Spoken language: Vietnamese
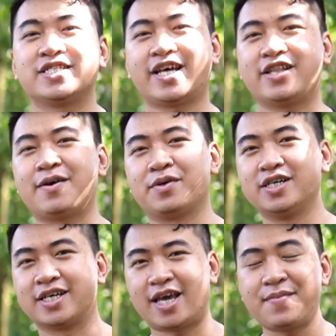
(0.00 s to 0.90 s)
xin chào tất cả mọi
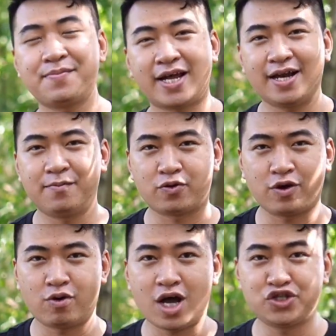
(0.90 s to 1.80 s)
người, kế bên mà đây là một
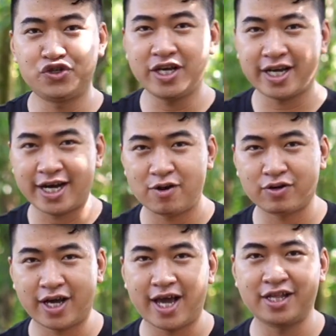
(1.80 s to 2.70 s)
dòng loa chuyên
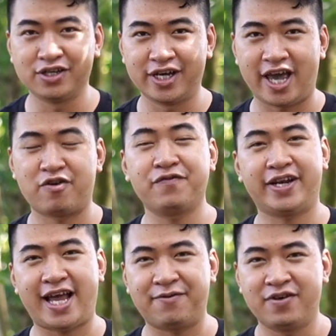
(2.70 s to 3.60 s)
karaoke thương hiệu của
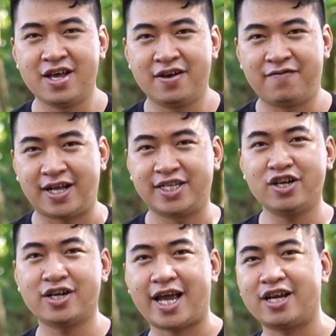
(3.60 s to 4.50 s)
Việt Nam Và chiếc
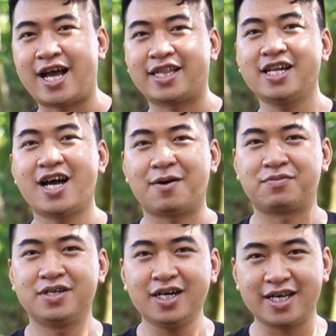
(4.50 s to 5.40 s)
loa này nó đã tích
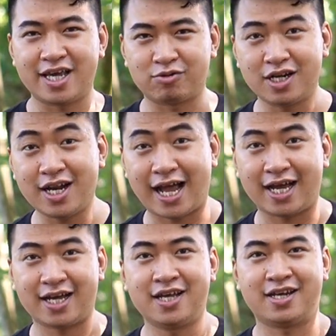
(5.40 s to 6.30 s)
hợp rất là nhiều tính
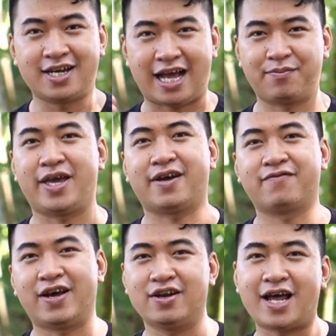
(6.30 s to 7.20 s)
năng đặc biệt
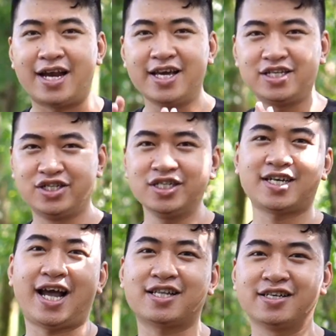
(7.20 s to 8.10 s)
và nó đã đi trước
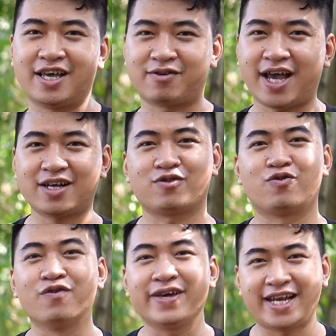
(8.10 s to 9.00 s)
các thương hiệu khác
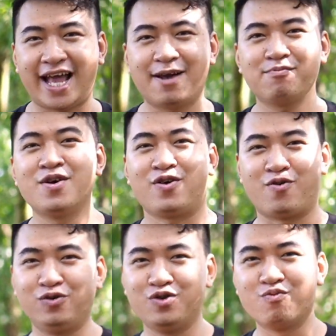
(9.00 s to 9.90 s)
của Việt Nam,
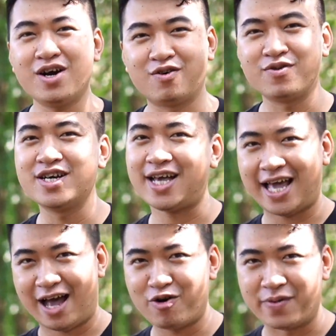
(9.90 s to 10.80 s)
của Trung Quốc cũng như các
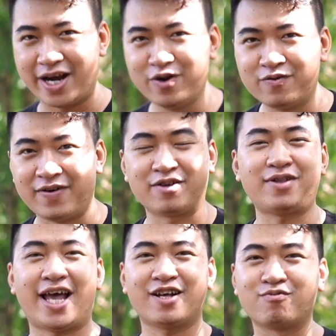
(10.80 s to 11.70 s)
hãng Âu Mỹ luôn Và chúng
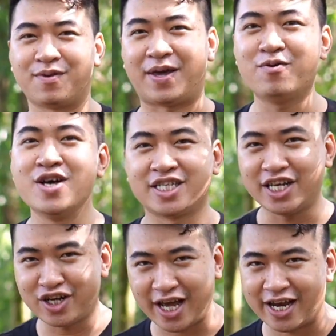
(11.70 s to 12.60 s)
ta hãy cùng tìm hiểu
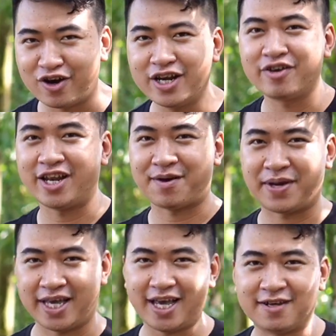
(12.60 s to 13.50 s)
chiếc loa này nó có điều gì đặc
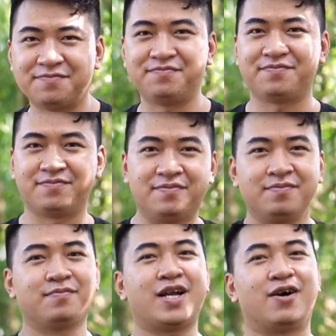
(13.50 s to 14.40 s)
biệt nhé Bắt